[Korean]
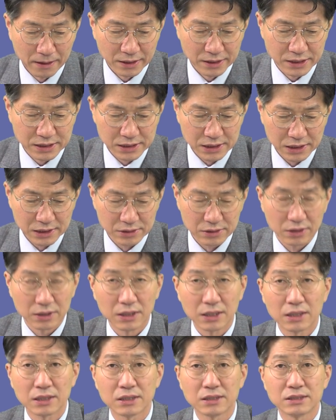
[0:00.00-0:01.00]

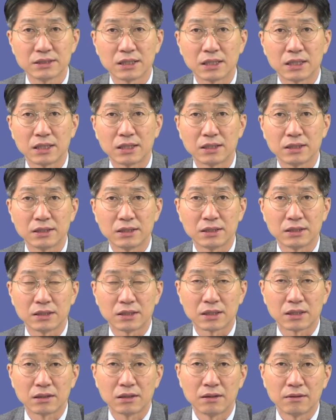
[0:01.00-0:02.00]
이제서야 이제 이
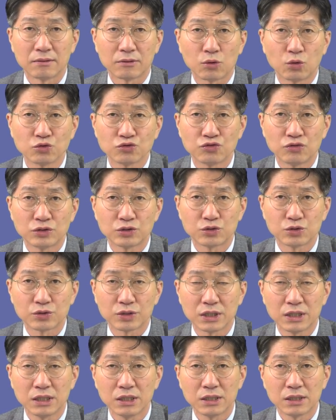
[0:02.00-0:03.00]
동수원
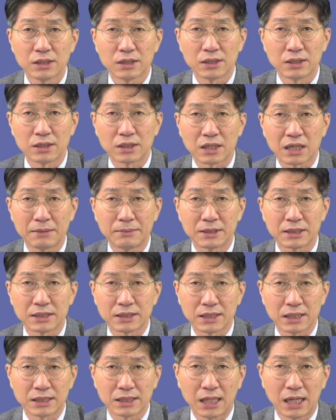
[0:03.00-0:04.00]
쪽이 개발이
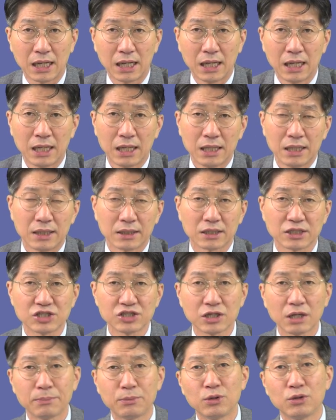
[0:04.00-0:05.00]
된다. 이렇게
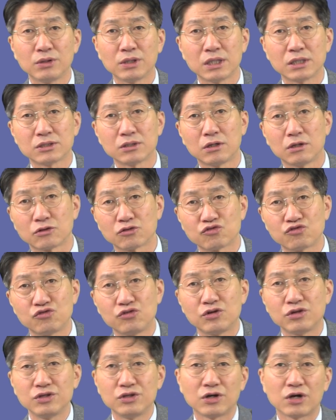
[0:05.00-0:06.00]
쉽게 표현해서
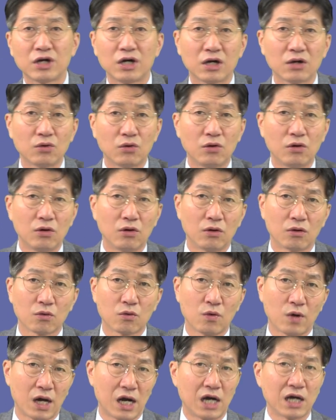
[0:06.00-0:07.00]
수원역하고
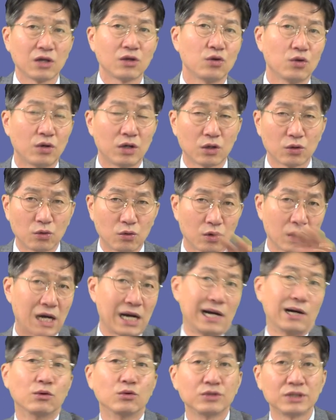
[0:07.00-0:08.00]
광교하고
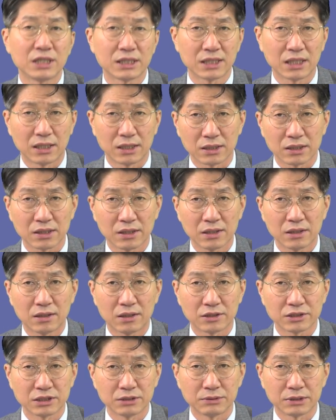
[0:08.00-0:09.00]
가운데다 이렇게
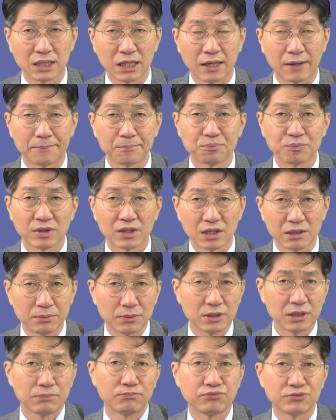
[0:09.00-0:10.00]
생각하시는데
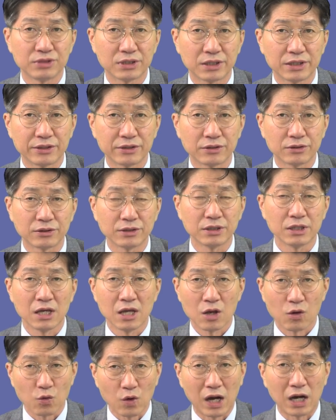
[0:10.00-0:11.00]
이번에 분양하는 거는
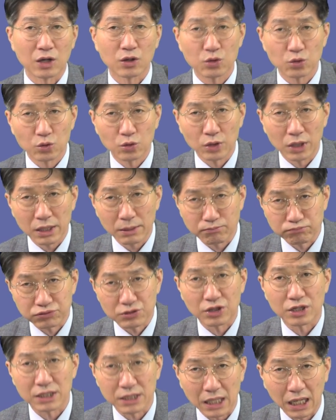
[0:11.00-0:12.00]
광교에
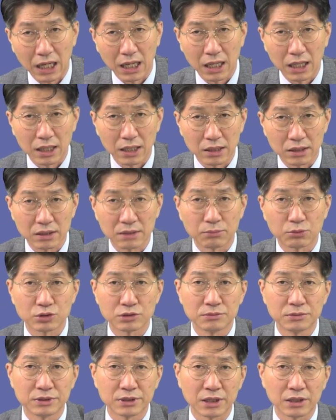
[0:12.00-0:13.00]
붙어 있다 이렇게
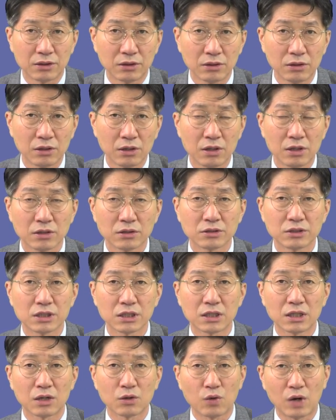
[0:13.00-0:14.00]
보시면 돼요.
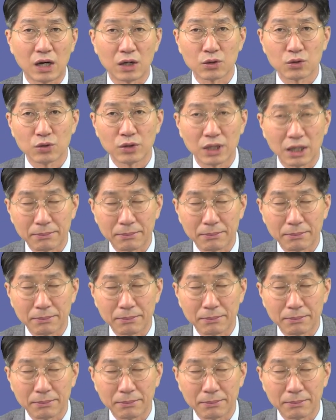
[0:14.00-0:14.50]
그러니까 광교의